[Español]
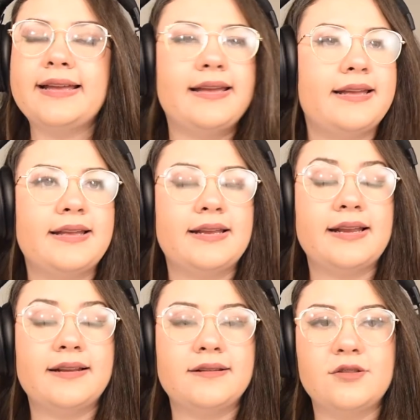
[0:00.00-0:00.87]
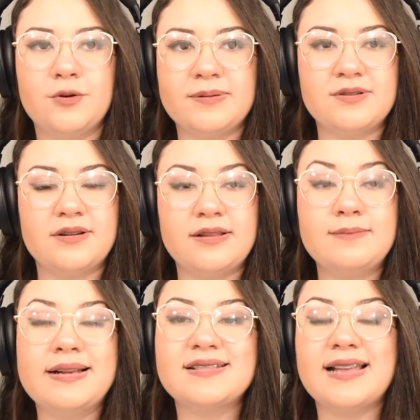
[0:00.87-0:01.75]
y no pasó
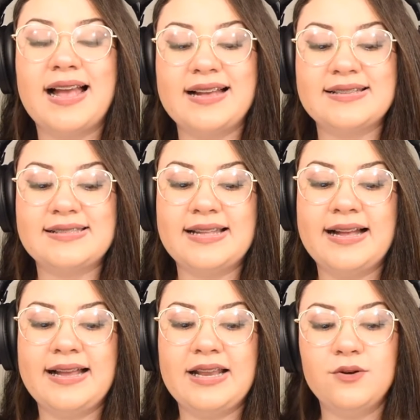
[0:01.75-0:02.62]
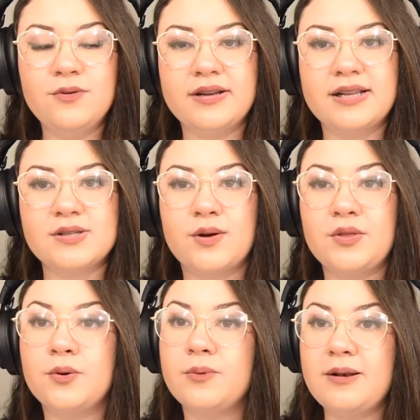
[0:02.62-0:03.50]
nada más hasta el lunes
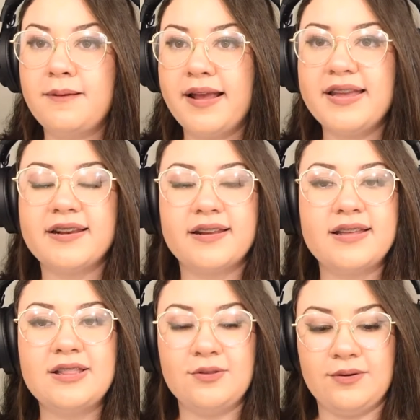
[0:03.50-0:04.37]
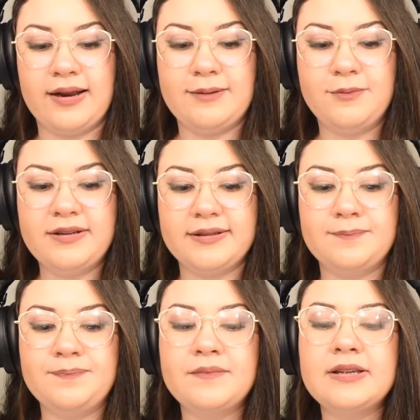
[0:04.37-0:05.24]
cuando vuelve a ir y toca la
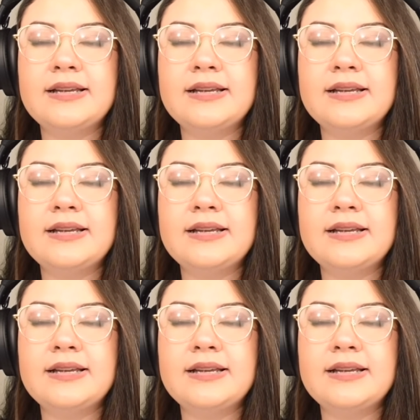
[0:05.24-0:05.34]
puerta.